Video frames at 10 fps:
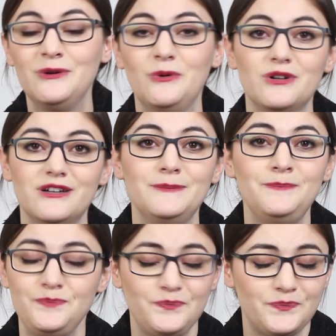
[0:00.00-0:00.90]

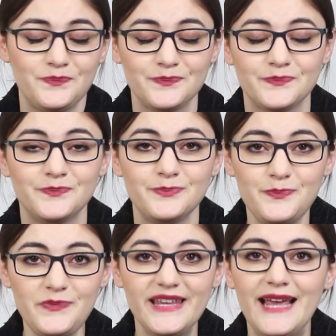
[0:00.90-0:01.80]
Oder
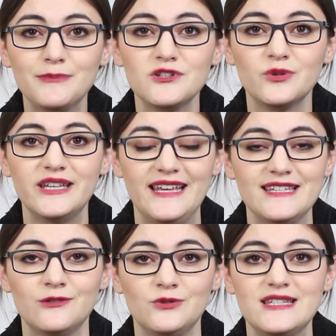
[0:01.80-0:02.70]
ihr habt es schon
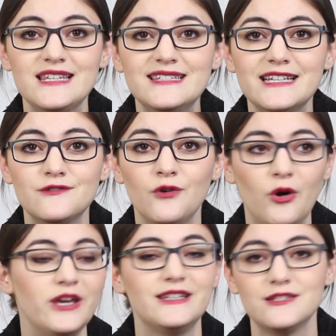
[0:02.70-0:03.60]
getestet und das ist nichts für euch.